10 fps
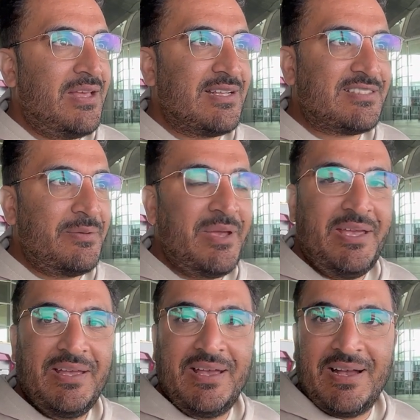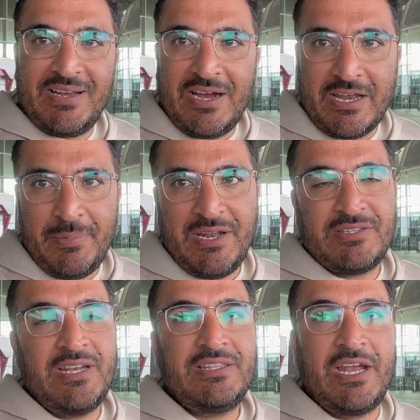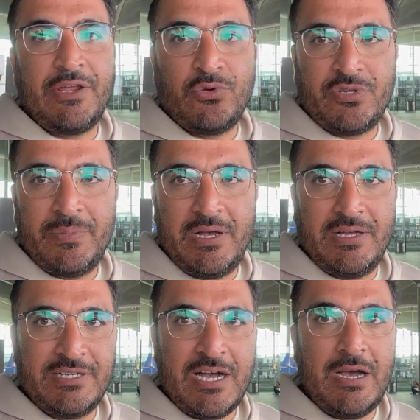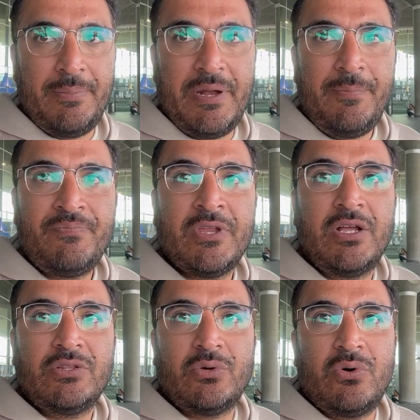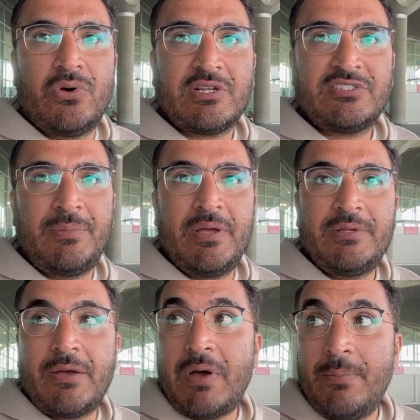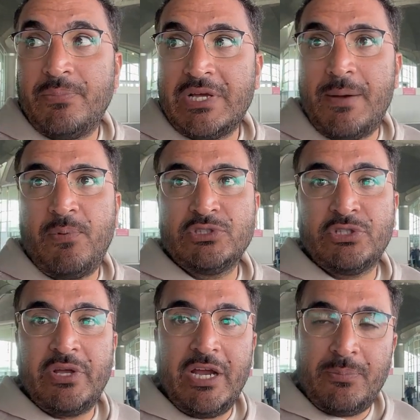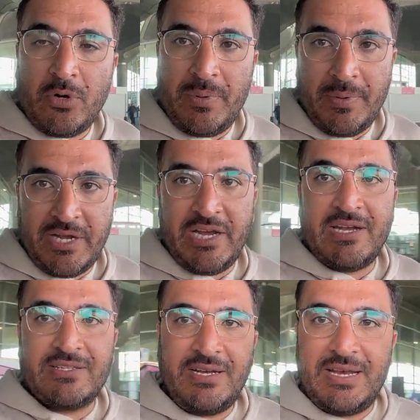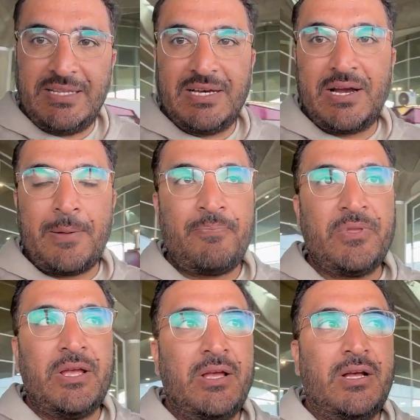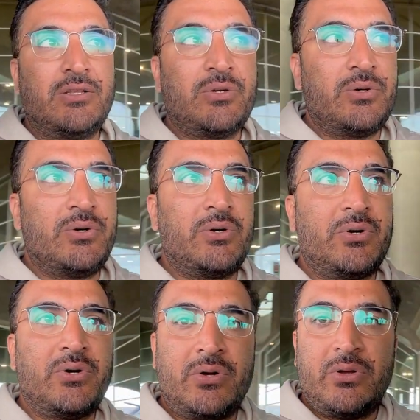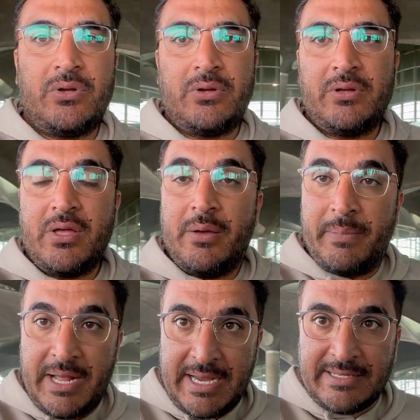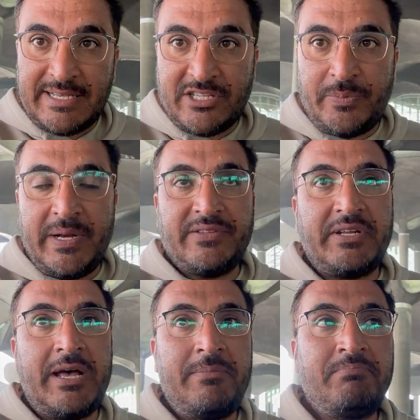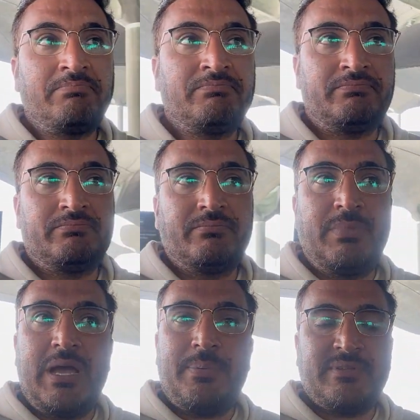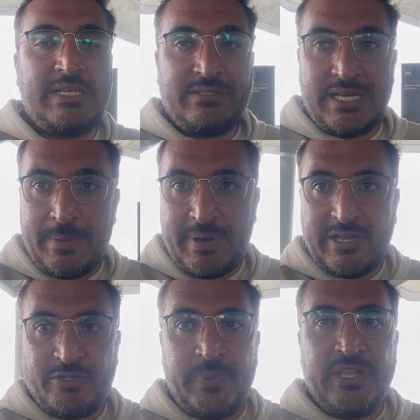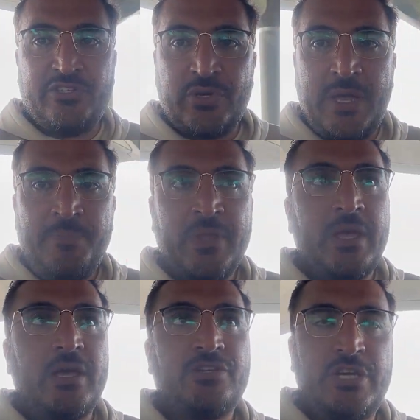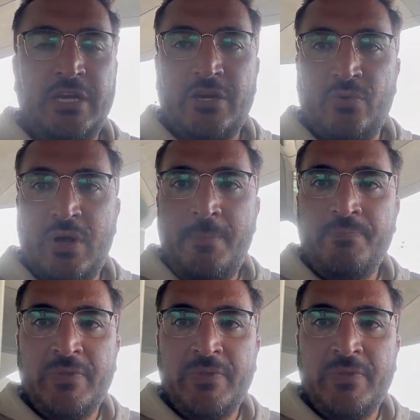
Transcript: रास्ते में गाड़ी भी नज़र नहीं थी आ रही कुछ जगह में ना तो रास्ते में जब हम यहाँ पहुँचे तो एयरपोर्ट भी क्लियर नज़र नहीं था आ रहा तो मेरा कैसा एक्सपीरियंस रहा मैं आपके साथ सारा अपना एक्सपीरियंस जो है शेयर करूँगा